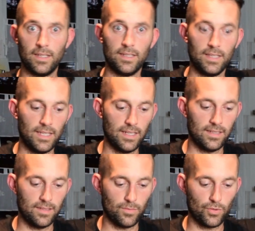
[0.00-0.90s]
die in
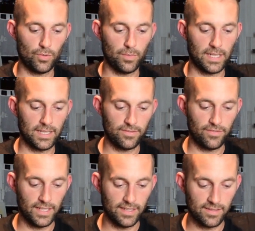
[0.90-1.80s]
diesem Stromkreis
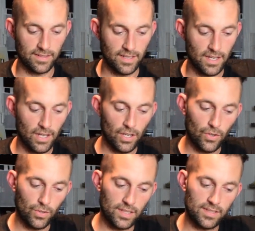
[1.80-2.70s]
fließen.
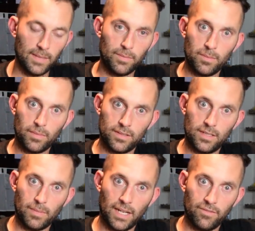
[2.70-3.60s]
Und das gibt im
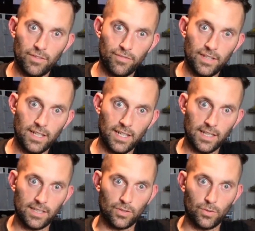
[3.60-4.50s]
Prinzip an, wie viele
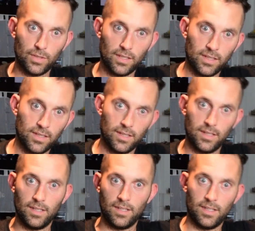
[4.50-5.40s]
Elektronen
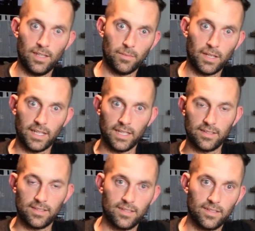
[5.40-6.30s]
im
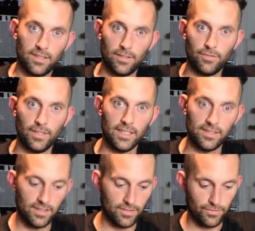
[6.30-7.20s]
Kreis
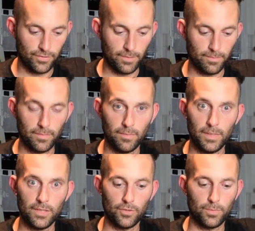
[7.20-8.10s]
fließen vom
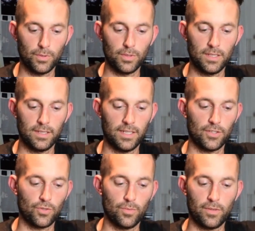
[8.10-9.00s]
Minuspol der
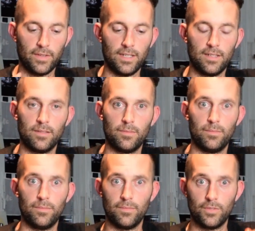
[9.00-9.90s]
Stromquelle
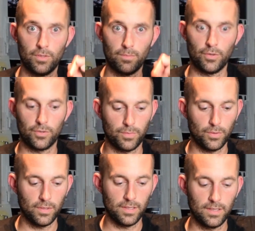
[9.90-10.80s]
zum
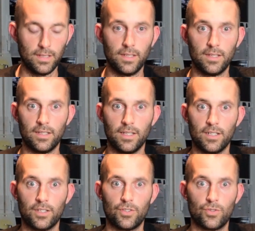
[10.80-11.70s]
Pluspol
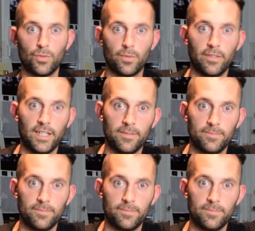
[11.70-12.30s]
der Stromquelle.